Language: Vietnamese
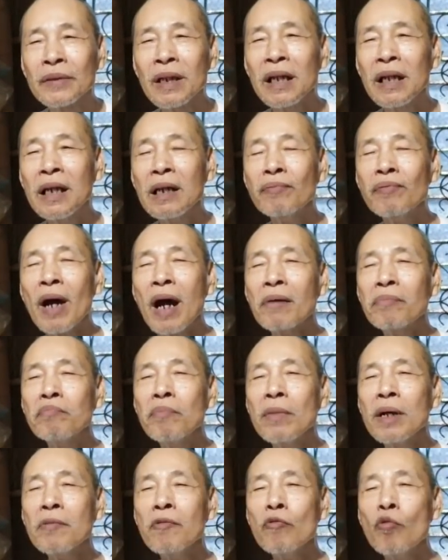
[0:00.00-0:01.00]
thì đức
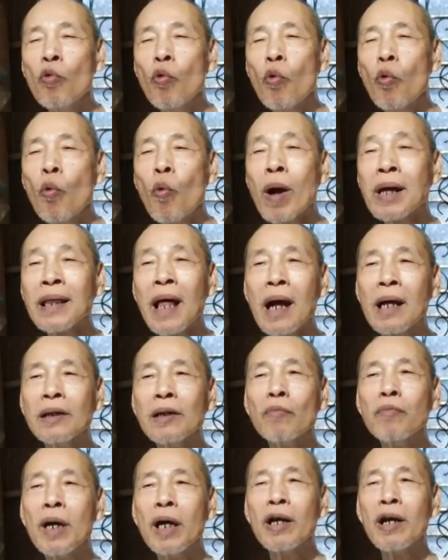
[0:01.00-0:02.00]
phật mới quá
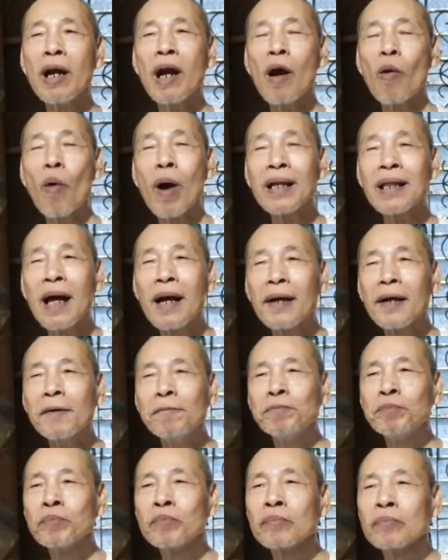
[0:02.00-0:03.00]
thần trong kinh đó là quá thân
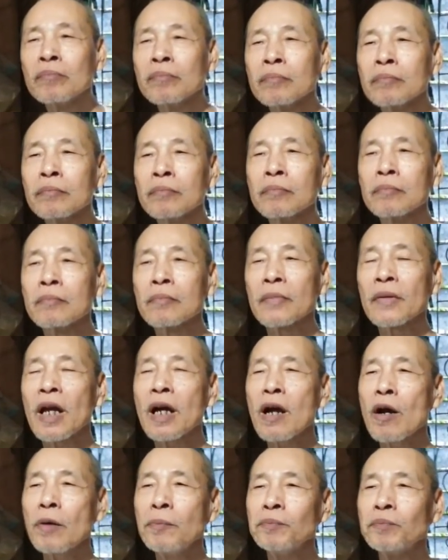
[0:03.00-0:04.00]
không
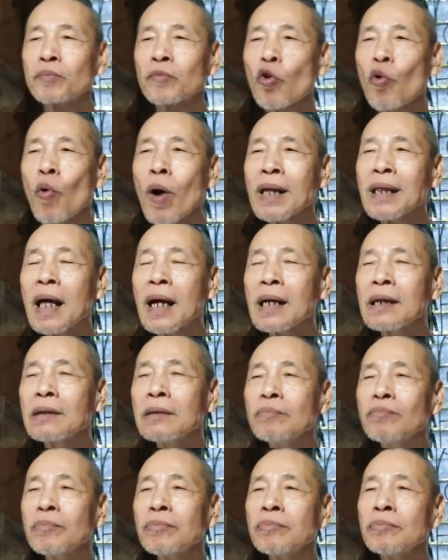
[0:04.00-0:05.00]
quá dạ.
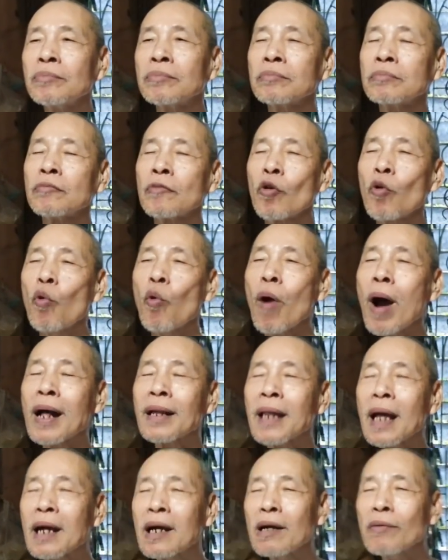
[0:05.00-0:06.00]
thân
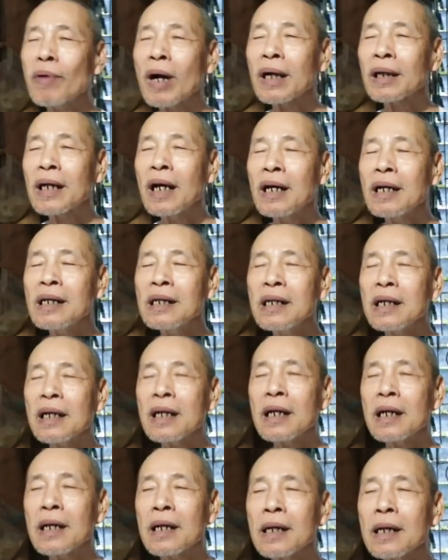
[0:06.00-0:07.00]
quá thân của phật đến
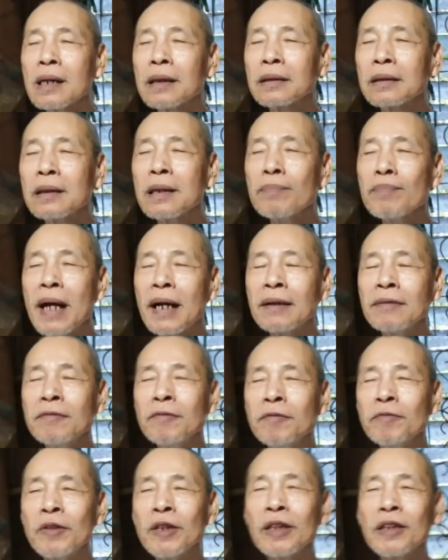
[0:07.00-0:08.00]
ờ, tiếp
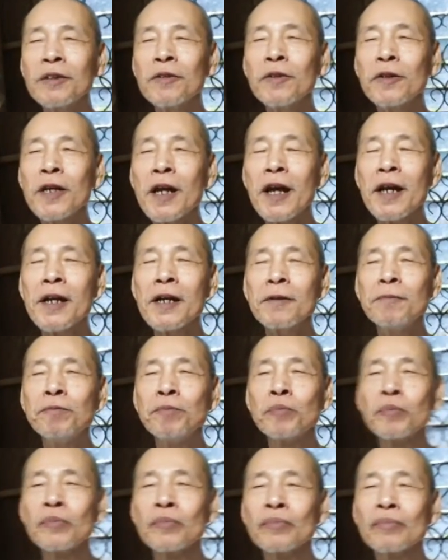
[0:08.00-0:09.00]
dẫn thì người này là
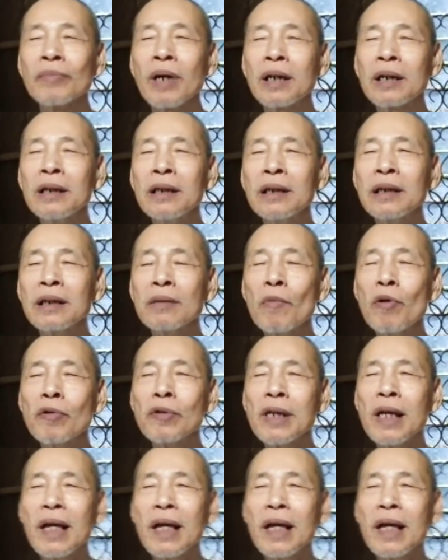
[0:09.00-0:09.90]
thằng rước cái bụng